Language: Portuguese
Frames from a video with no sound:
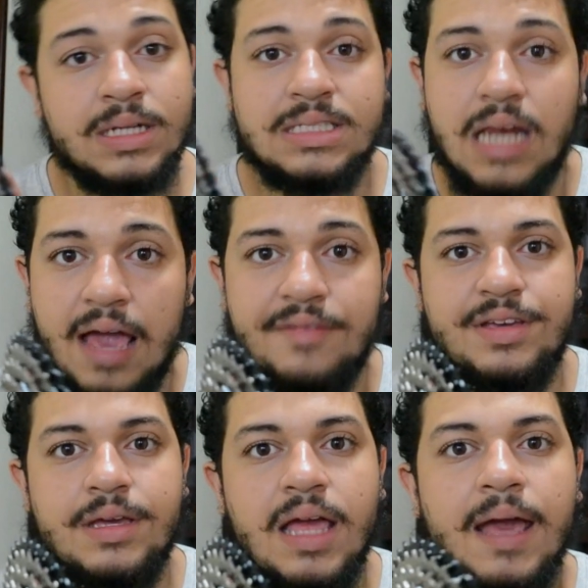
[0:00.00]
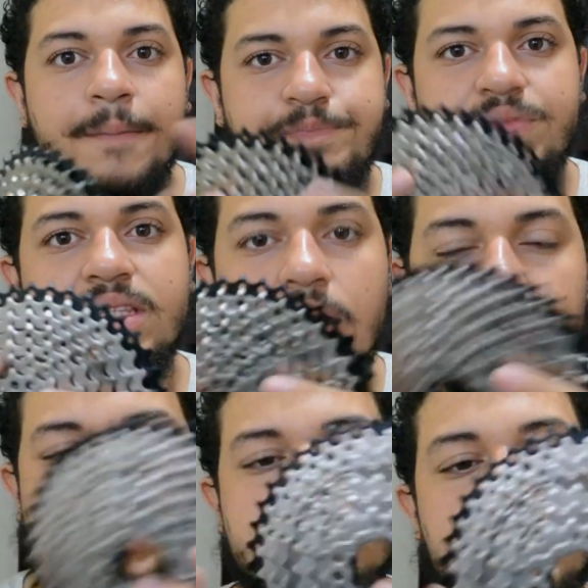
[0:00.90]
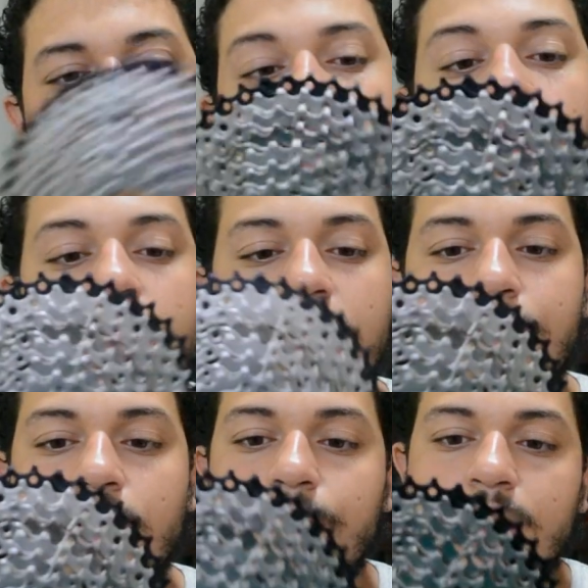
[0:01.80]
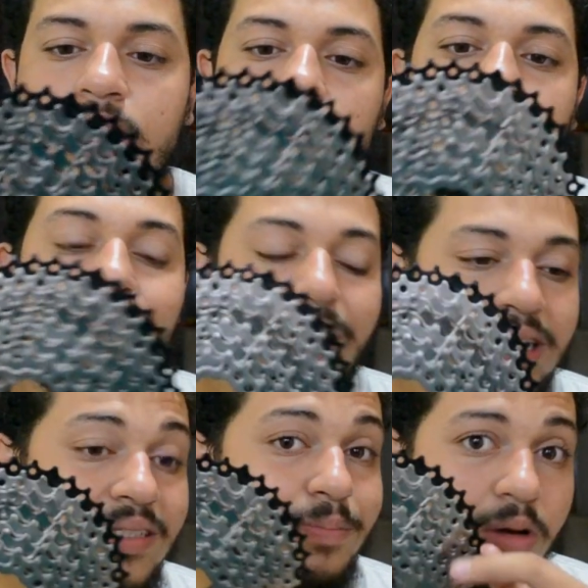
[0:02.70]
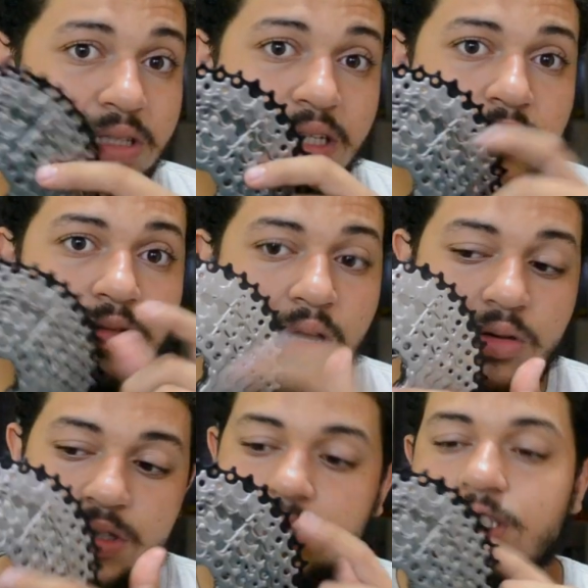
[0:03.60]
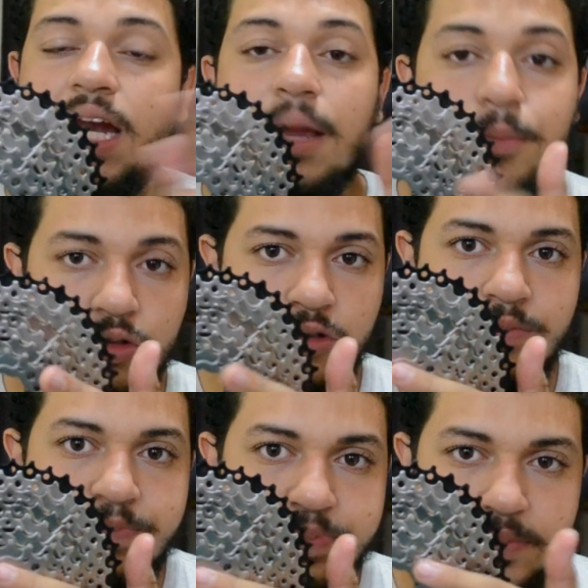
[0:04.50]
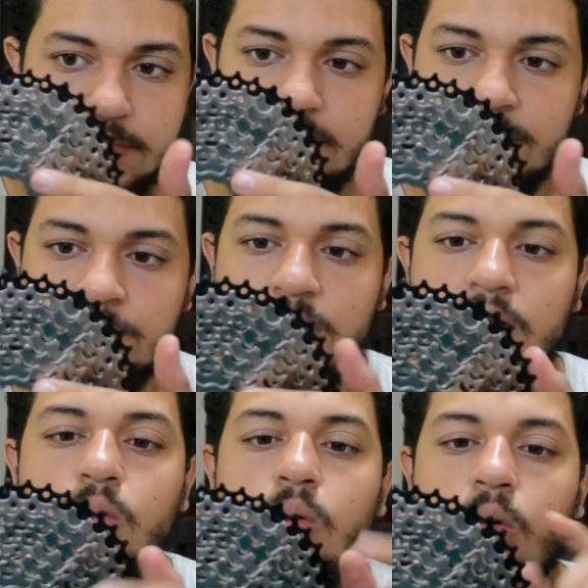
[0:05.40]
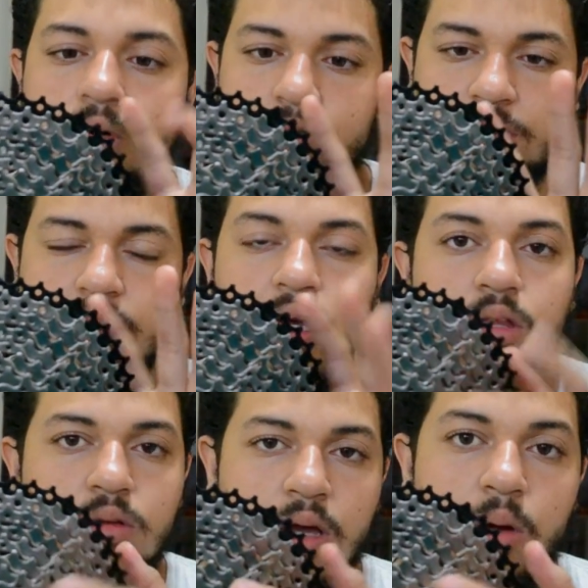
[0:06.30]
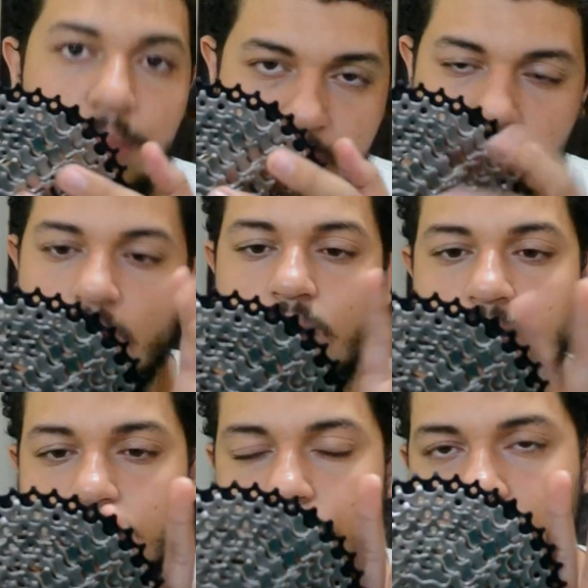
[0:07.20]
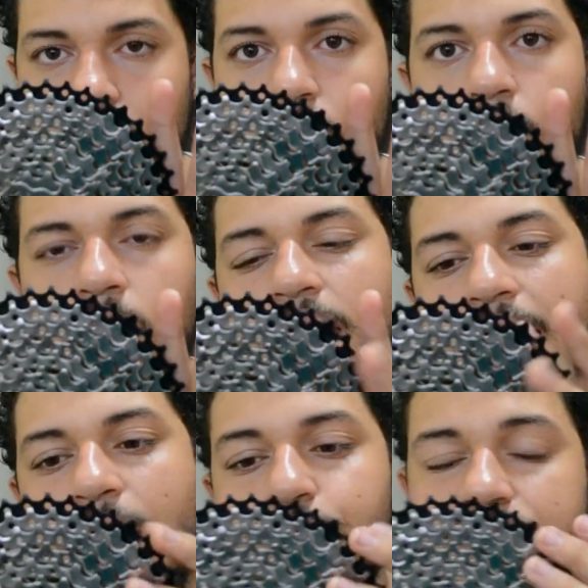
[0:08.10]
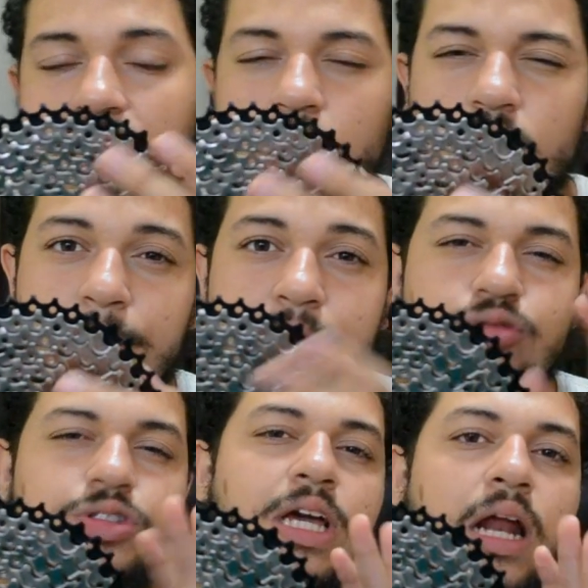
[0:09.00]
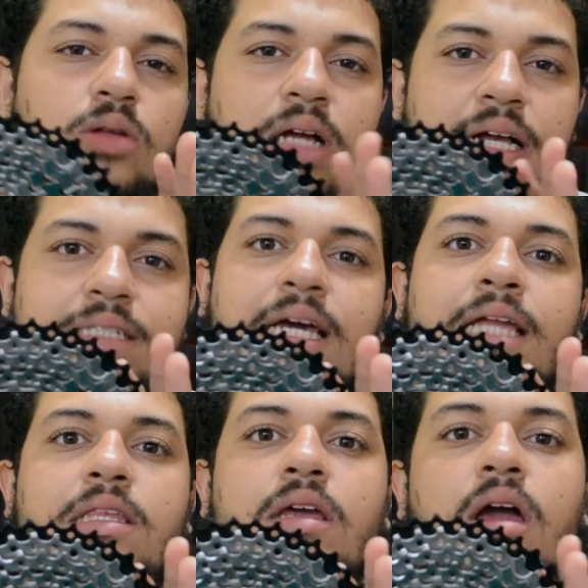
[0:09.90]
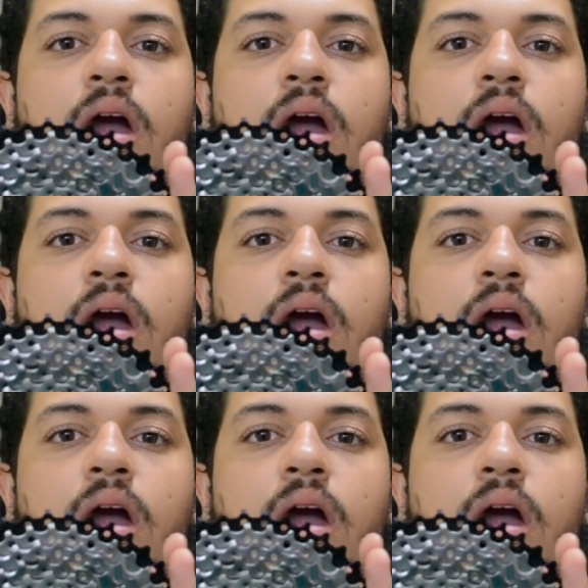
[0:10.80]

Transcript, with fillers: mais leve. Então, assim, na minha opinião, mais importante do que os extremos, do que o 11, do que o menor e o maior, é o escalonamento geral do cassete